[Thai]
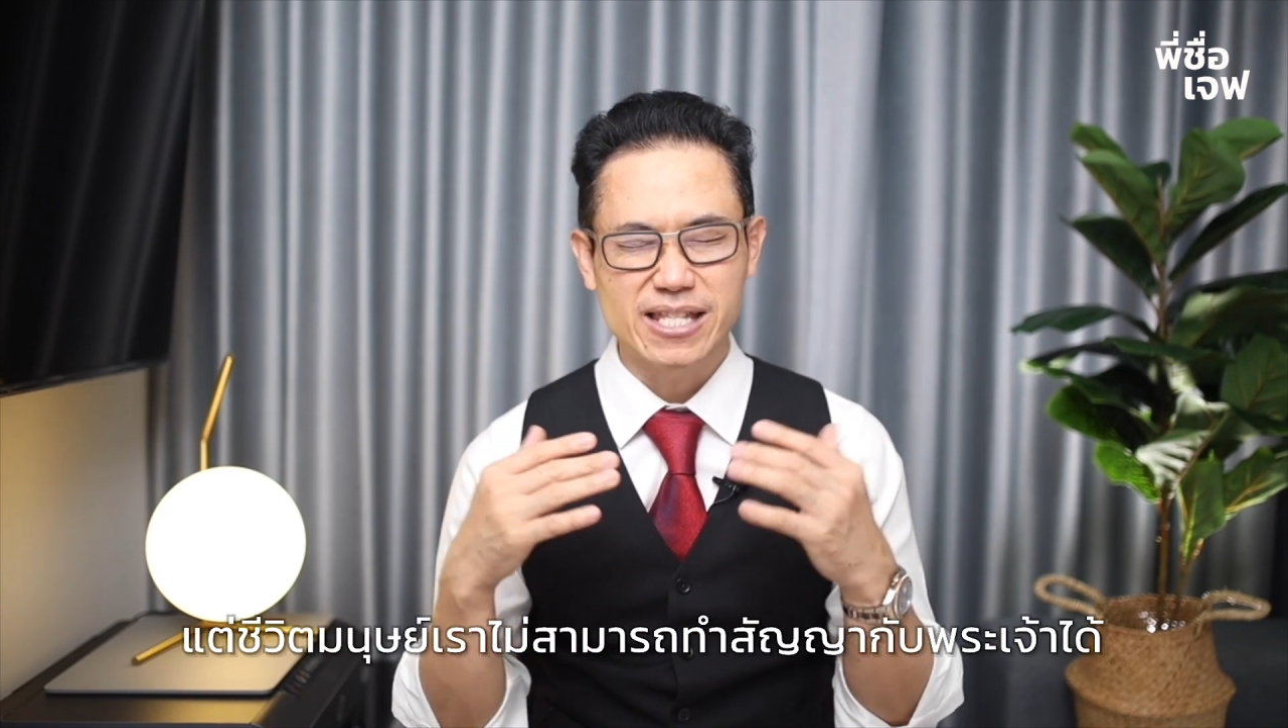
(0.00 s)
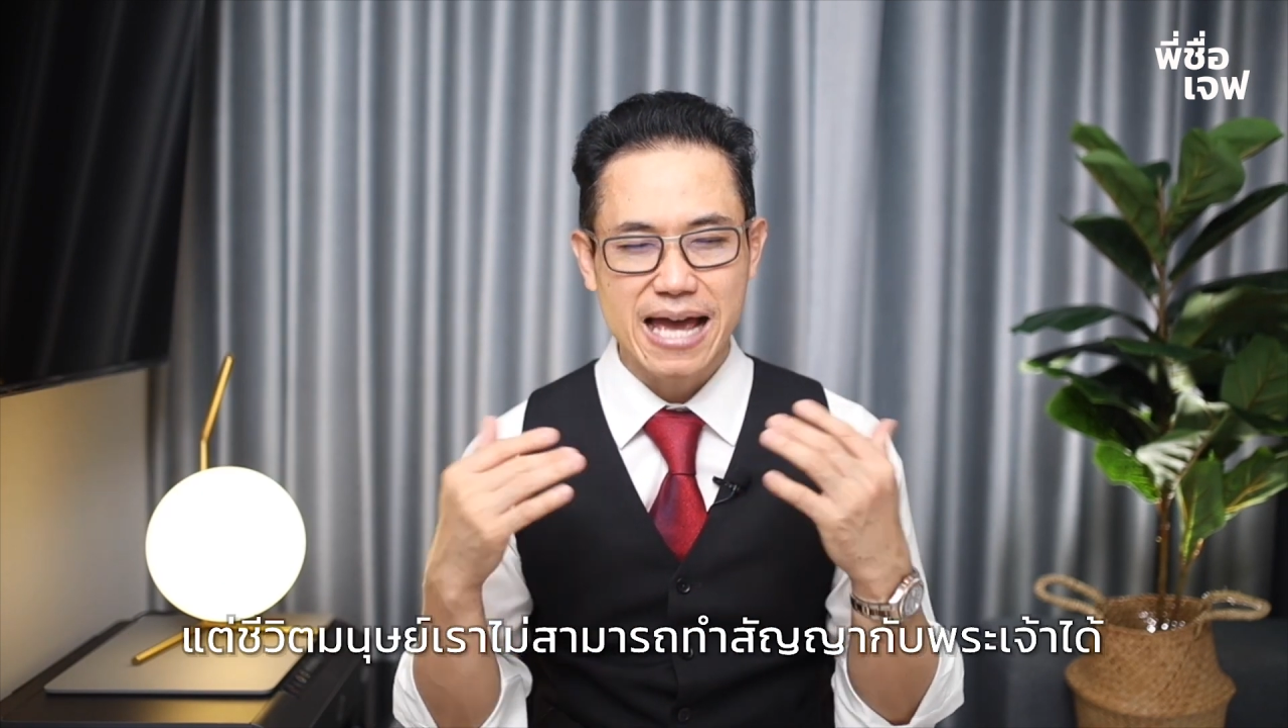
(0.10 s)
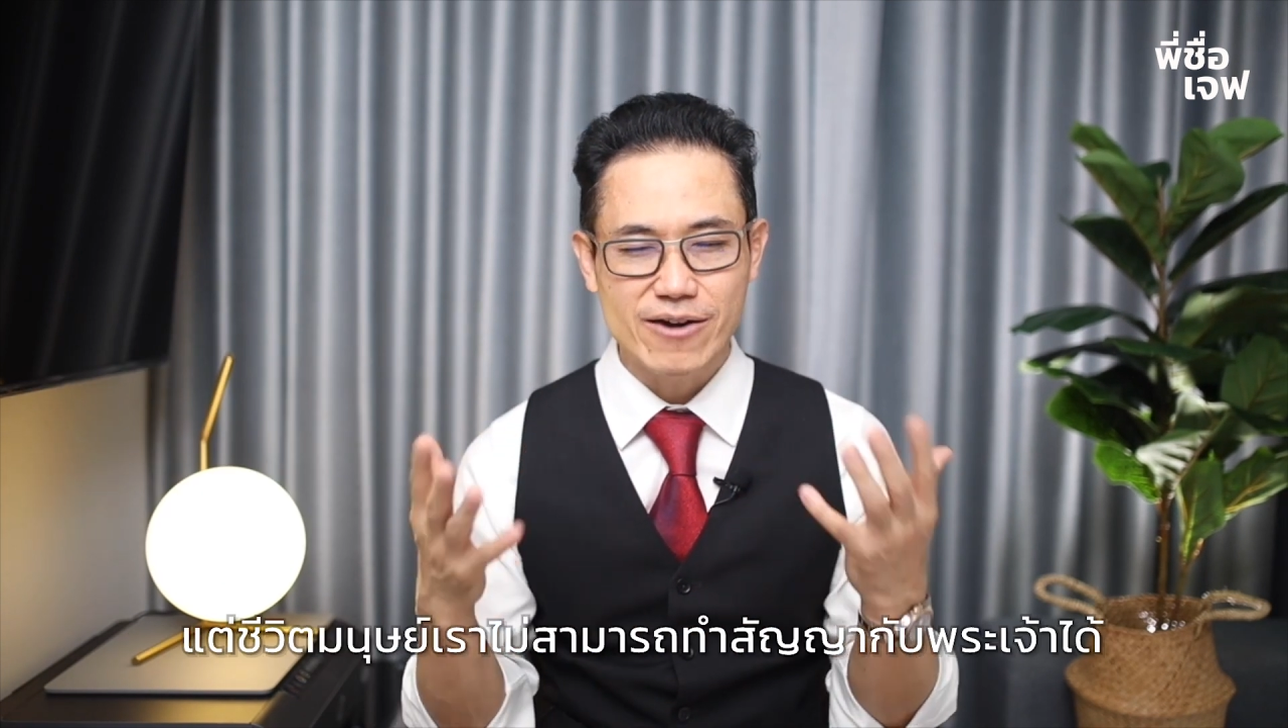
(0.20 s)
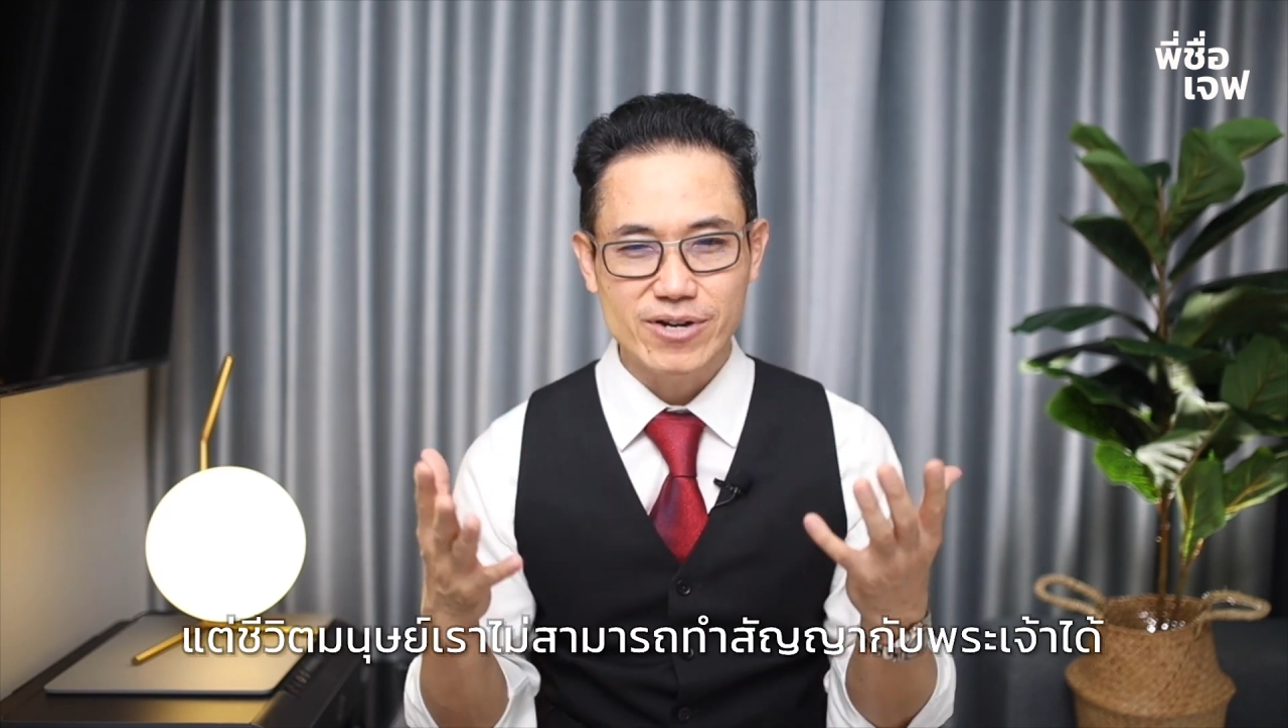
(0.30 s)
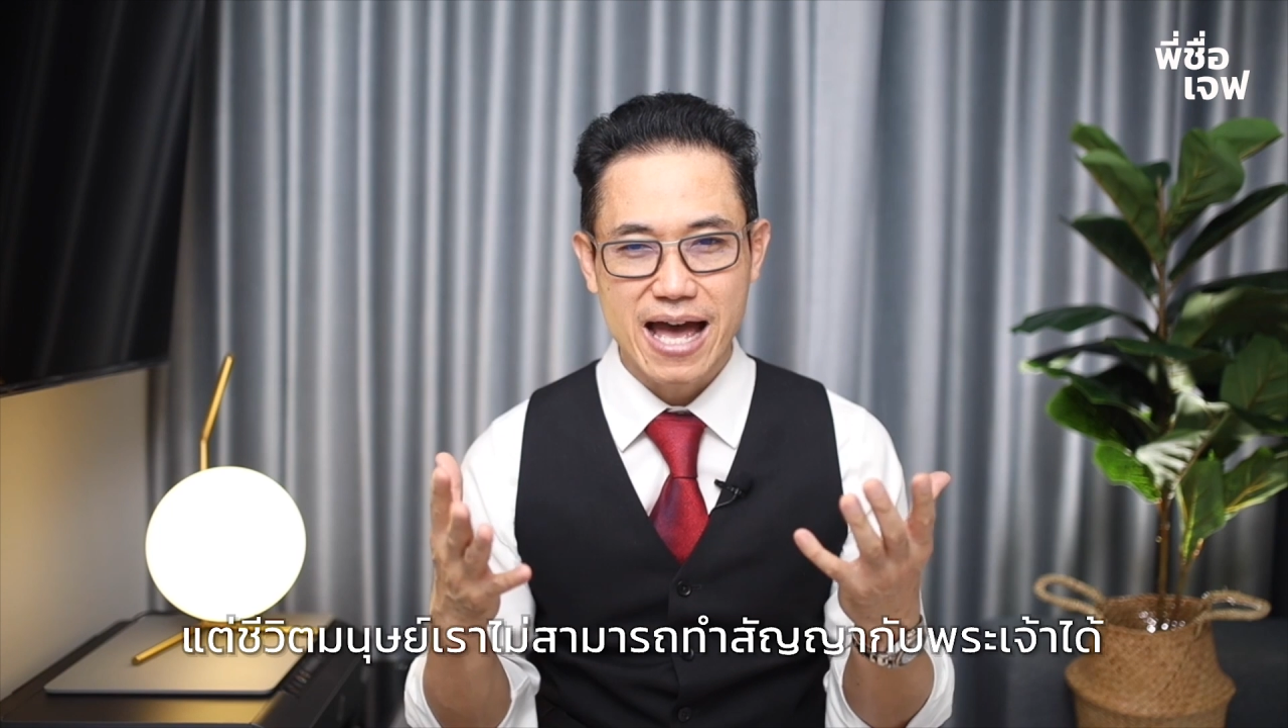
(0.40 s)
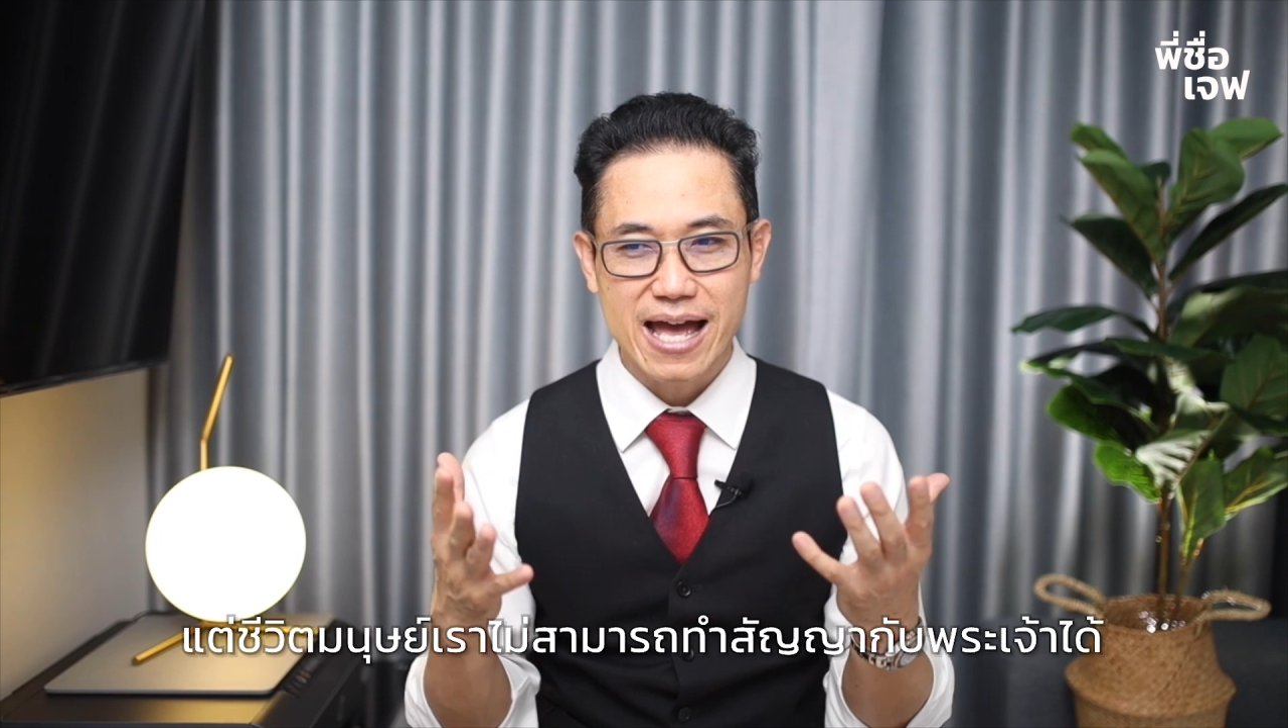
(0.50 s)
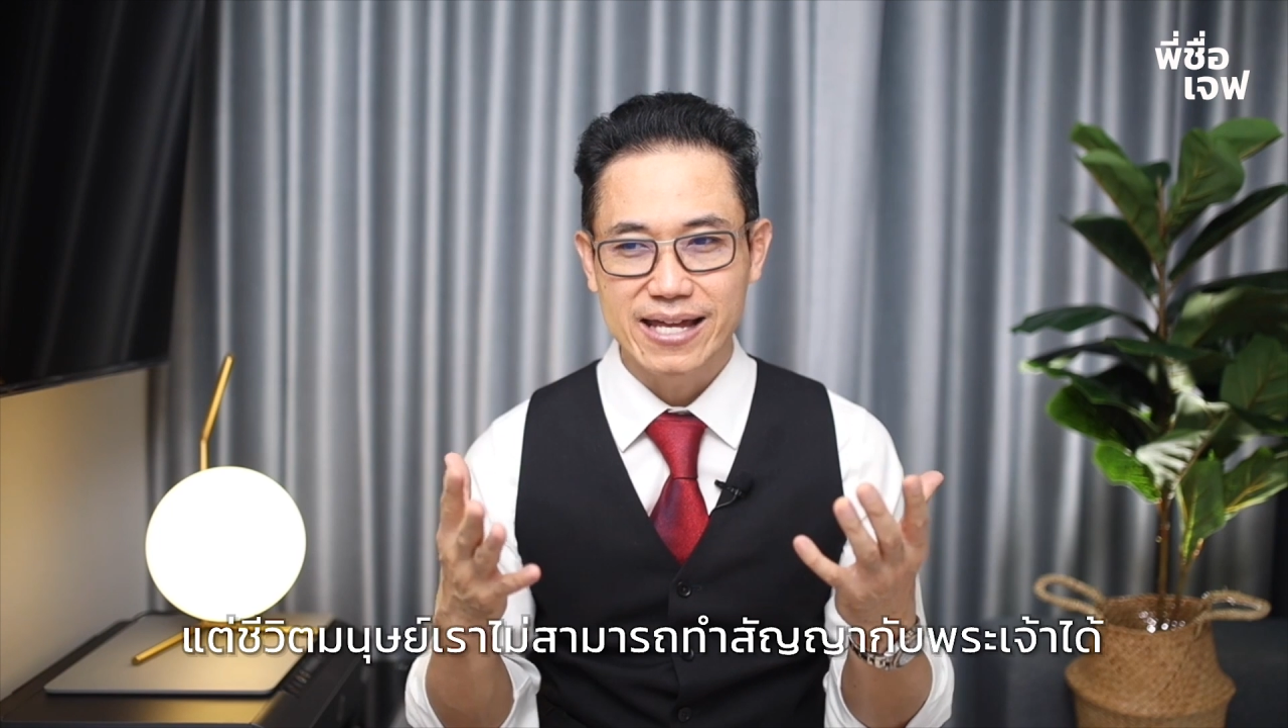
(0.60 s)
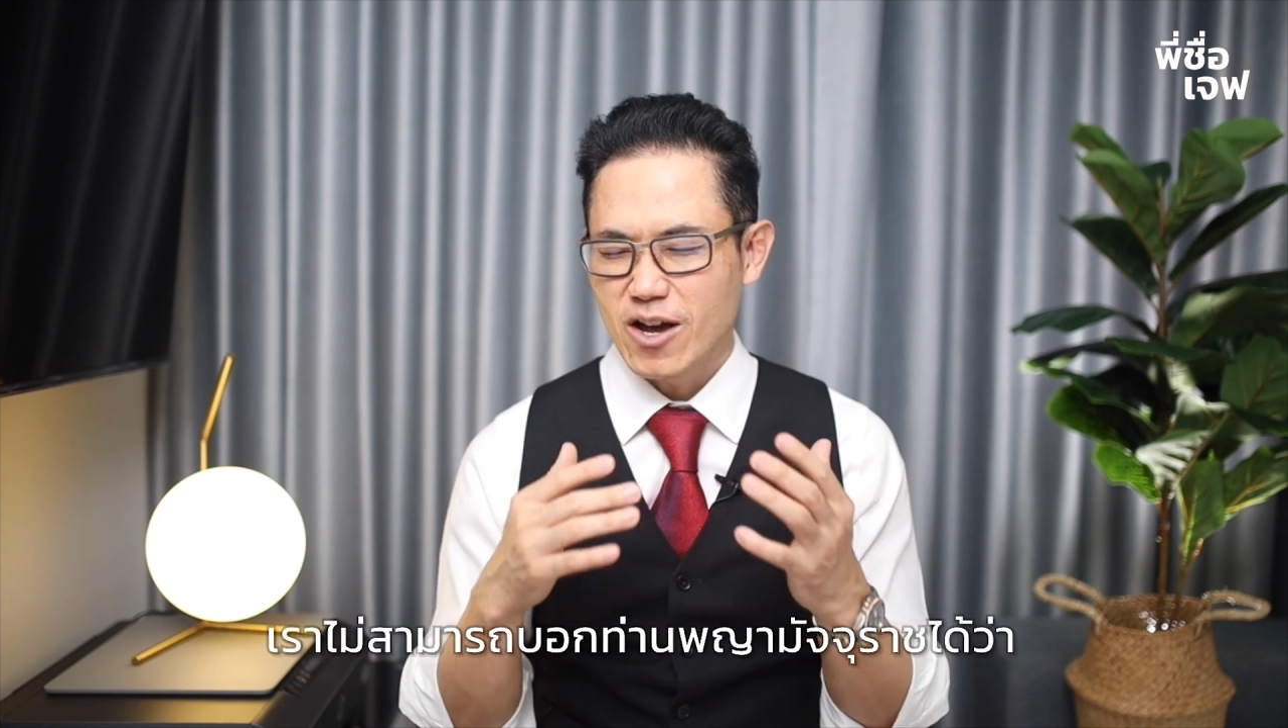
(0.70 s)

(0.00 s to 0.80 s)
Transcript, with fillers: เจ้าได้